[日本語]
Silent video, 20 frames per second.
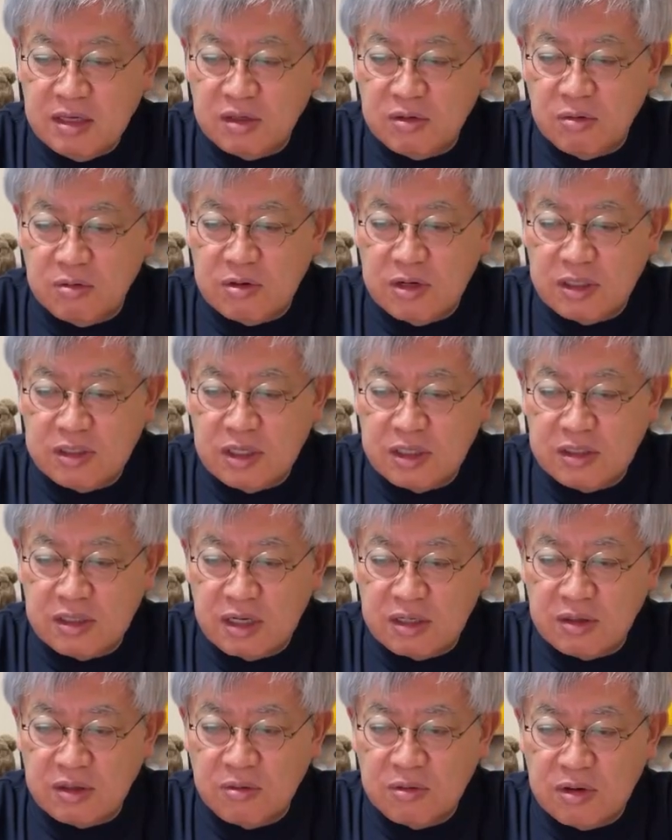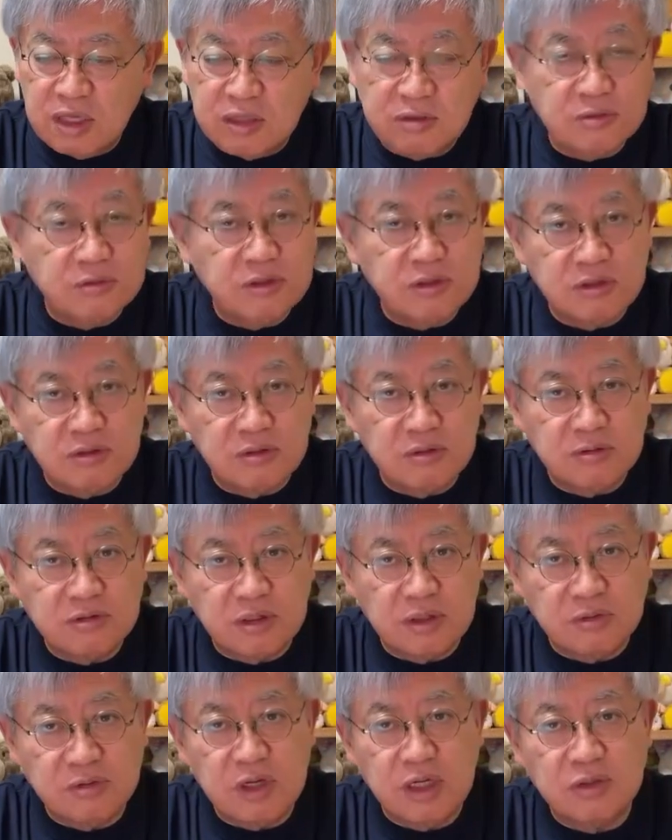業界だったら業界の実力
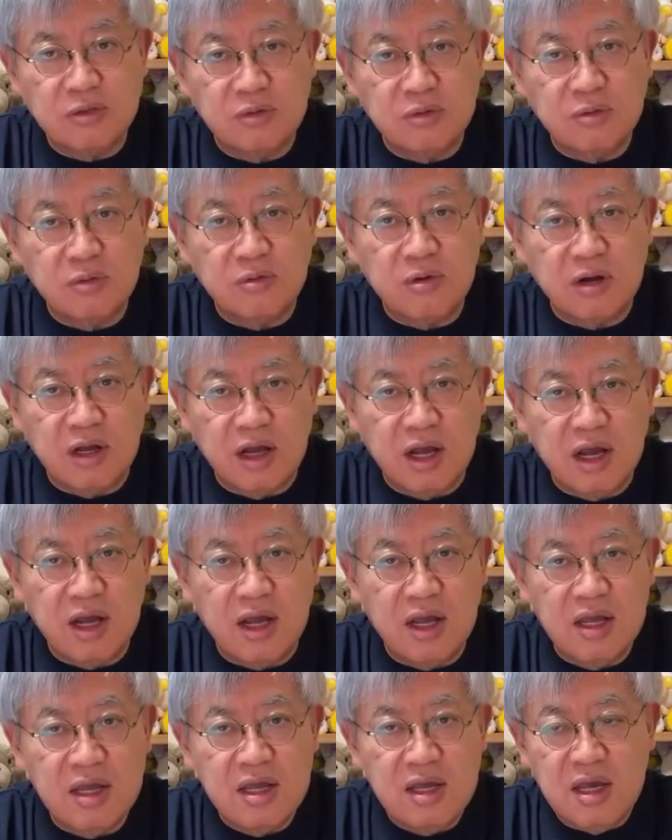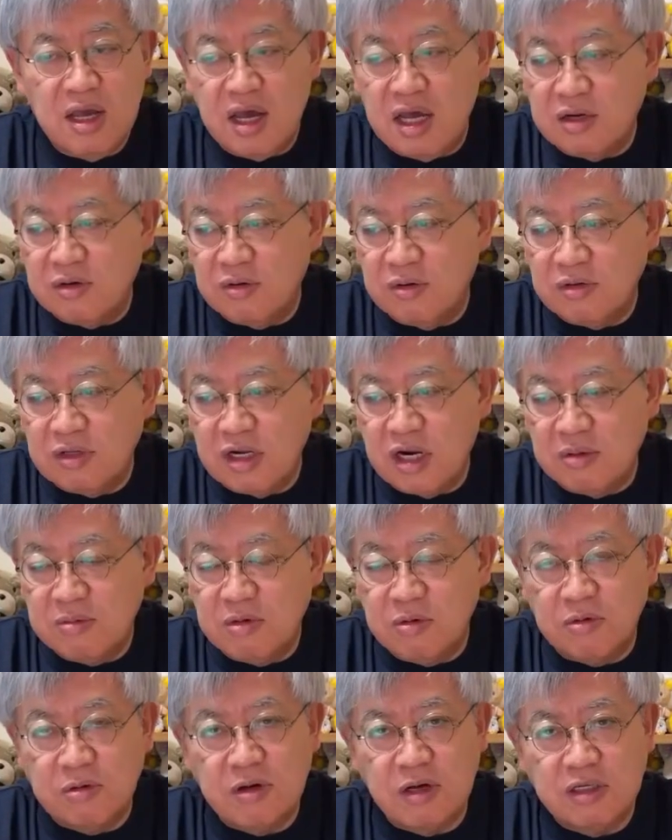者の社長とかが、あの、睨み
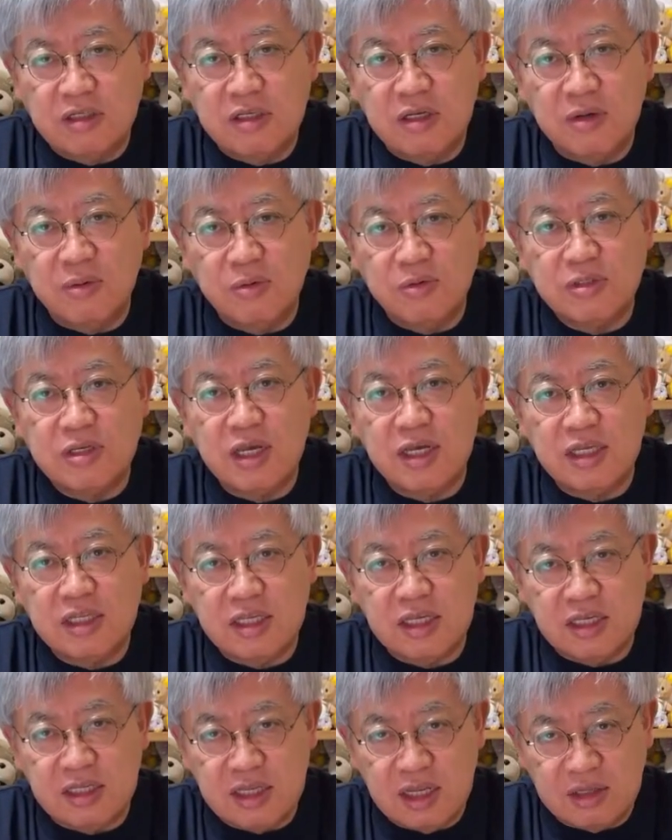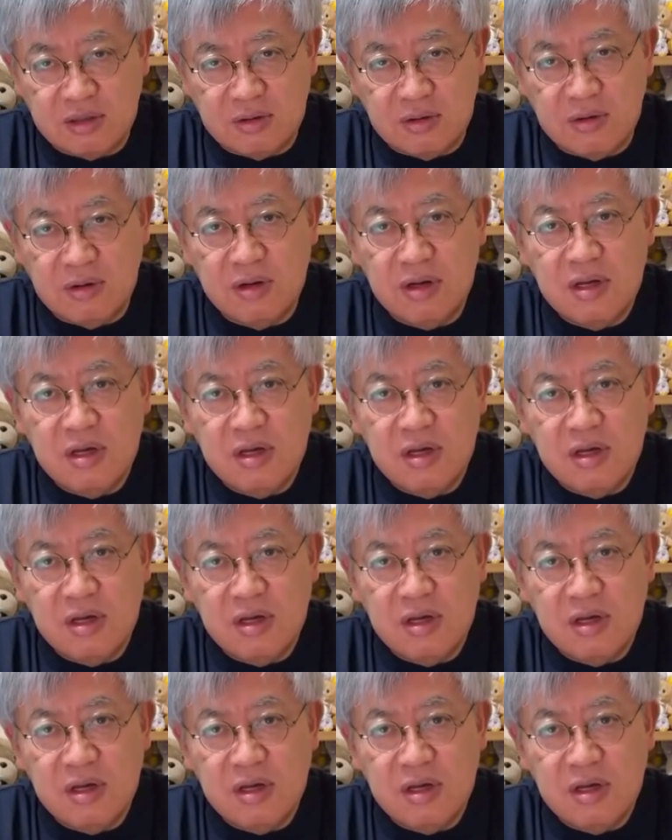を利かして抑えていたと。